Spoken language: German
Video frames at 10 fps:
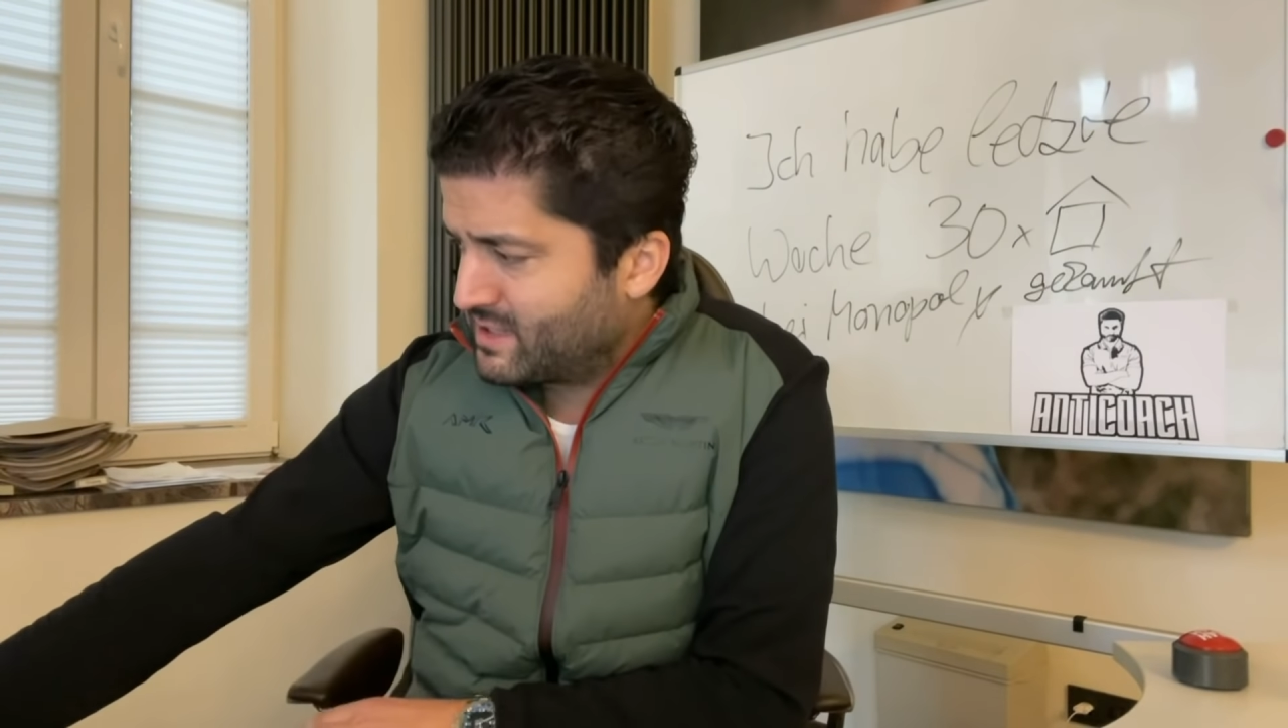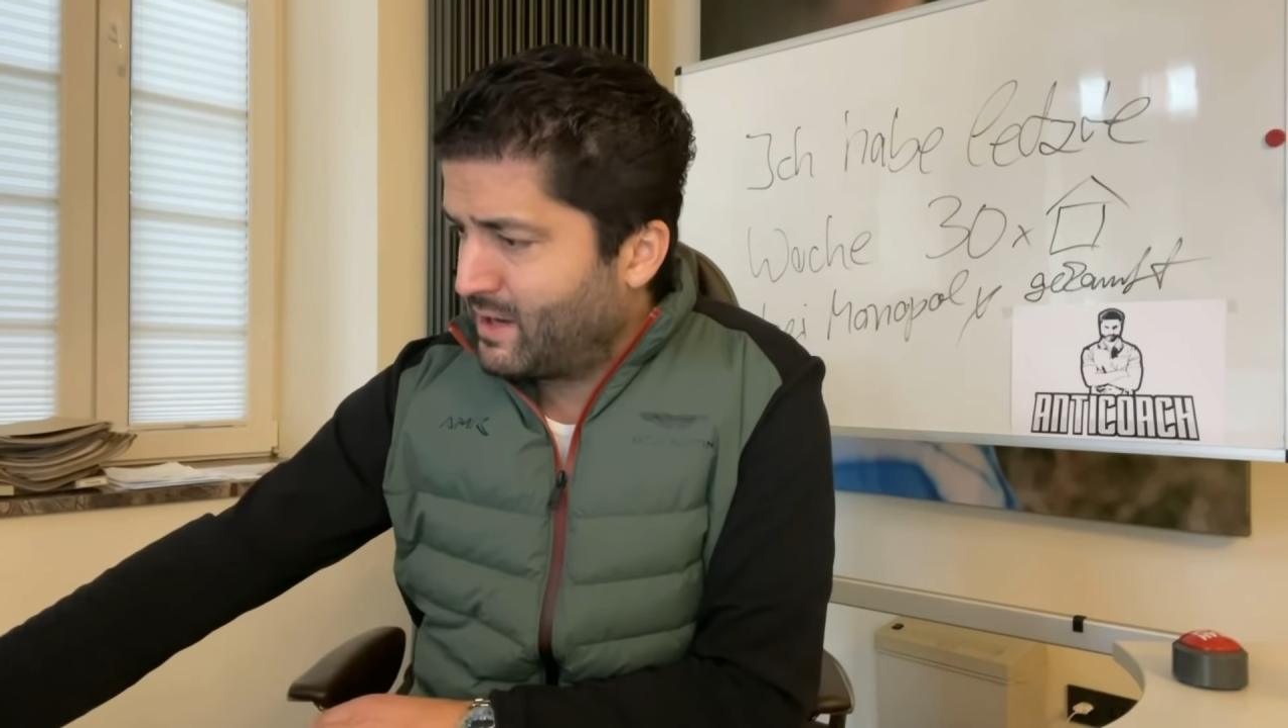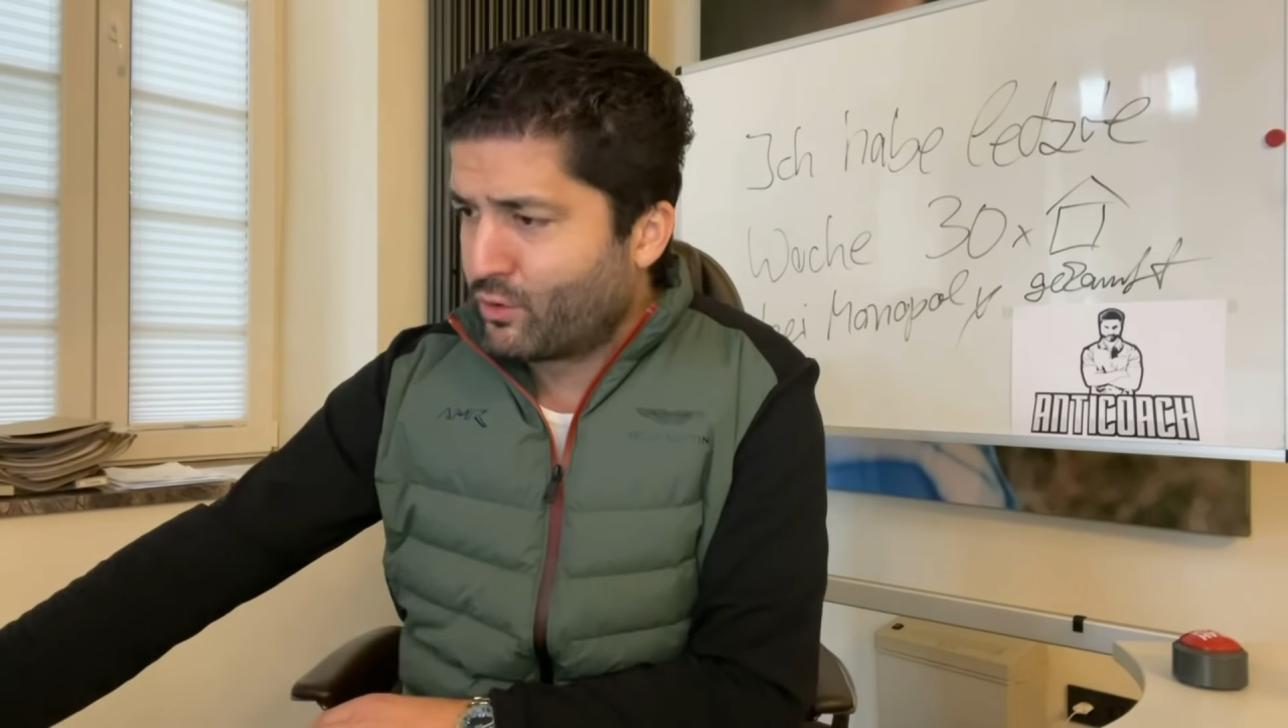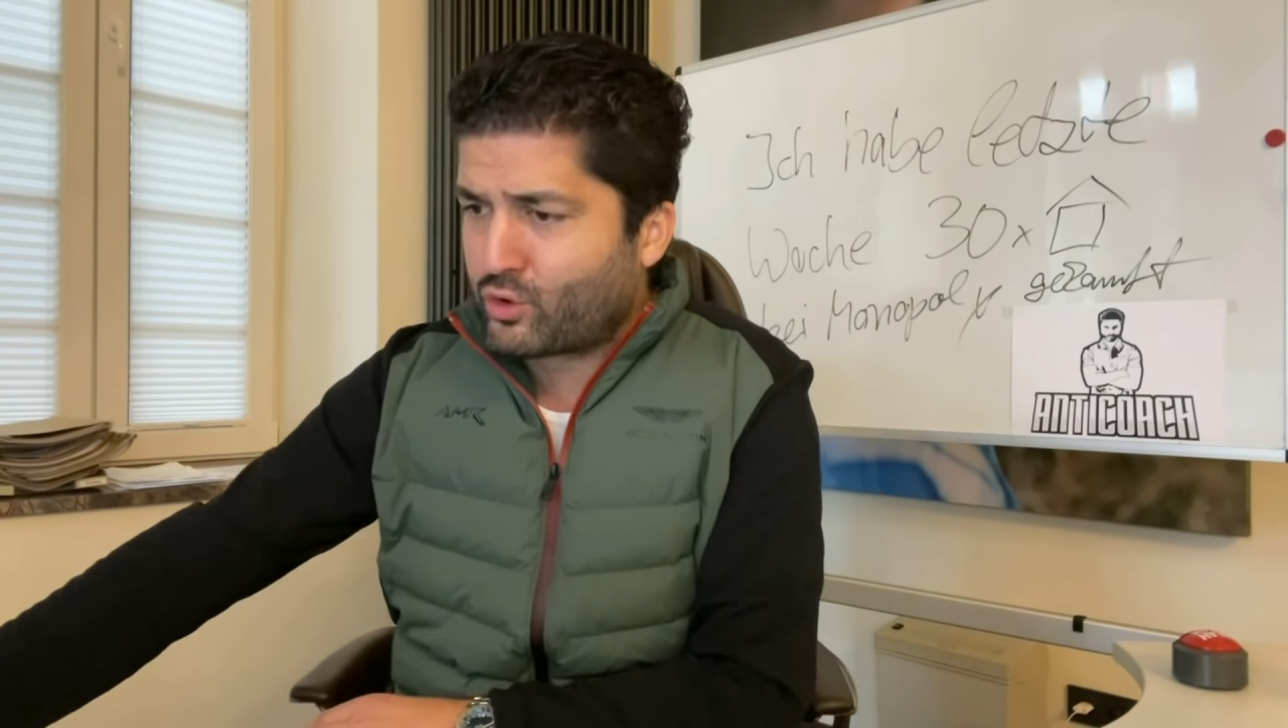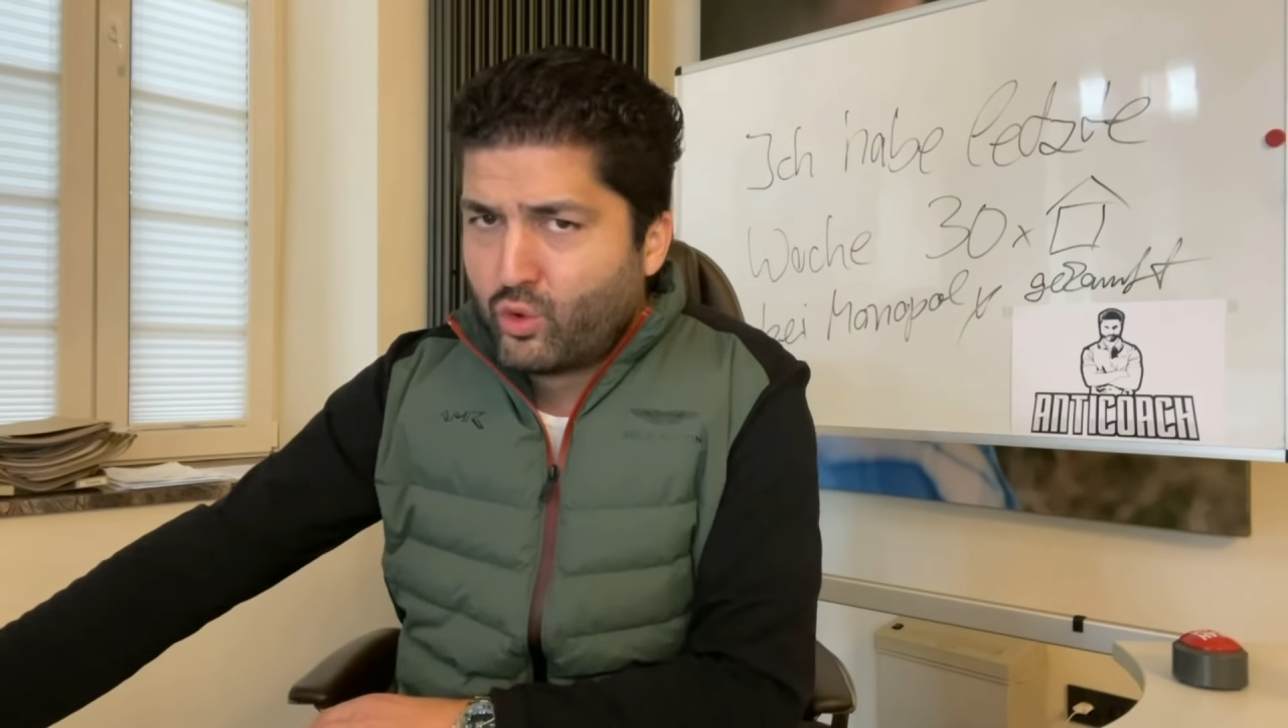der
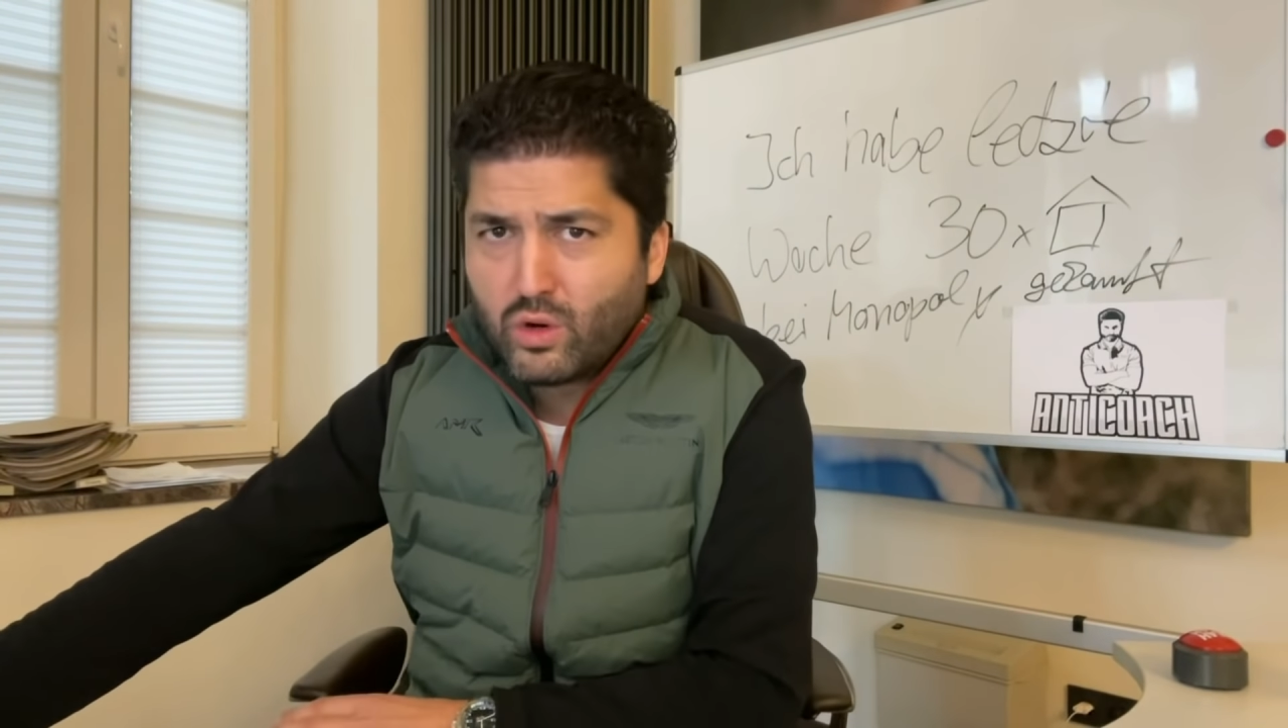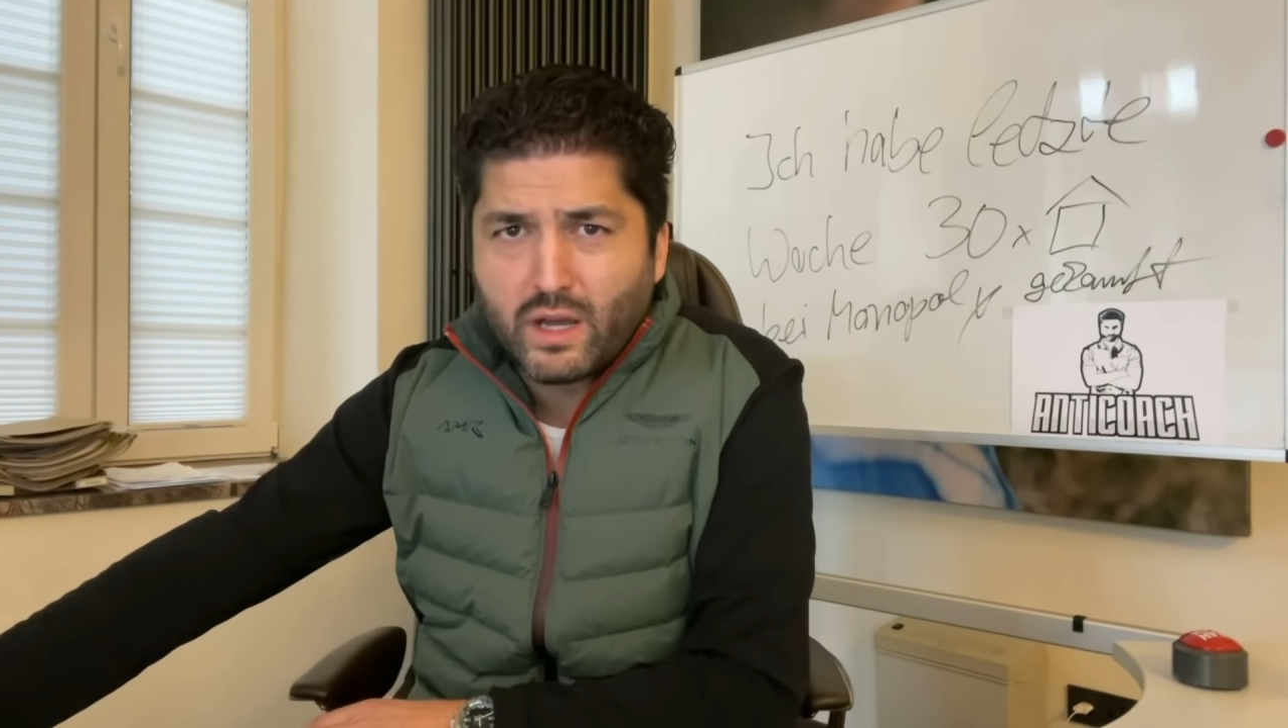wohl cool